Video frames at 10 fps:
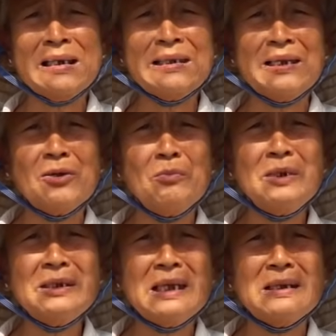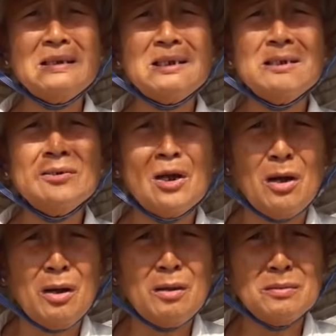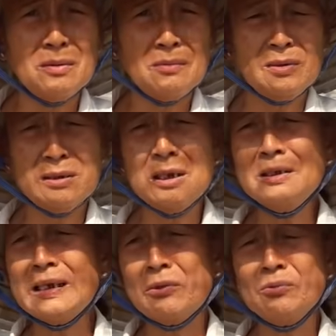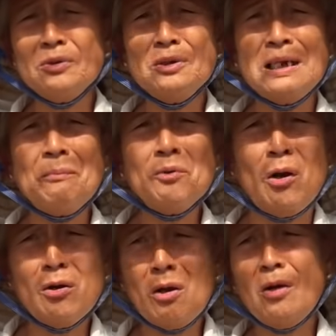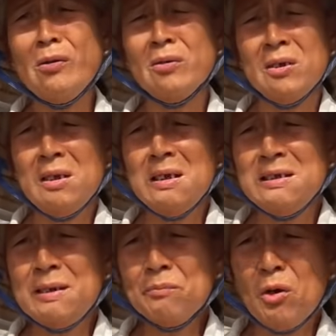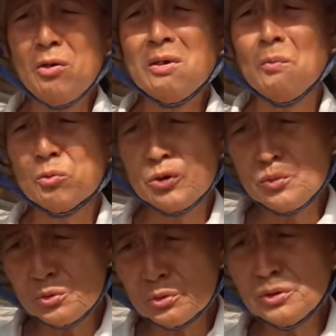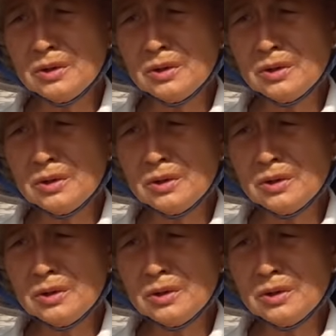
cái tiền công với tiền sơn dạ. tính giờ cũng như dám cỏ đó dạ nhắm gỏi đó là một triệu rưỡi thôi